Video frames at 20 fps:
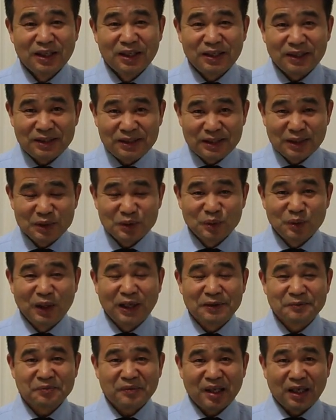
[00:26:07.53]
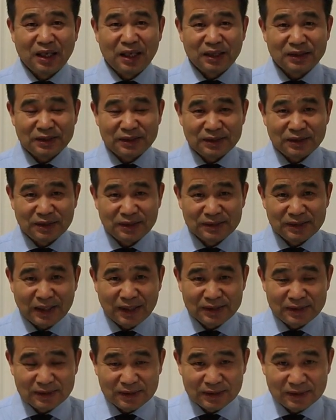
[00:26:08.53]
和耶稣啊啊这个
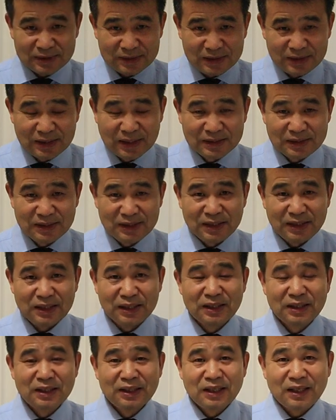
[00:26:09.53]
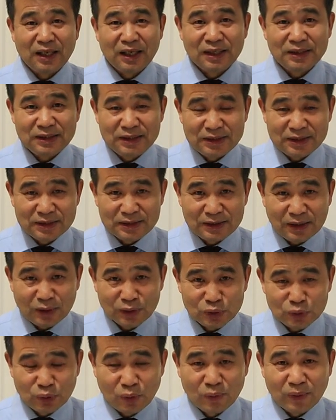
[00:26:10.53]
在这个新天新地里啊，一直
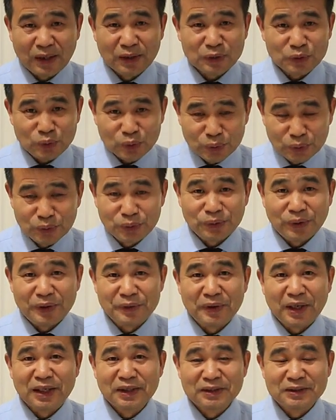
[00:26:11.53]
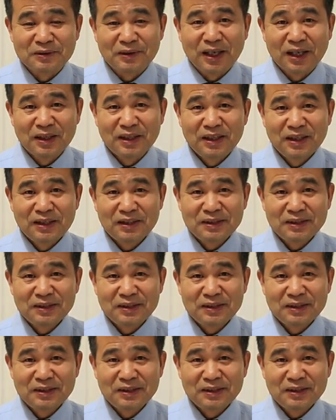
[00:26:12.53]
到做王永永远远是吧？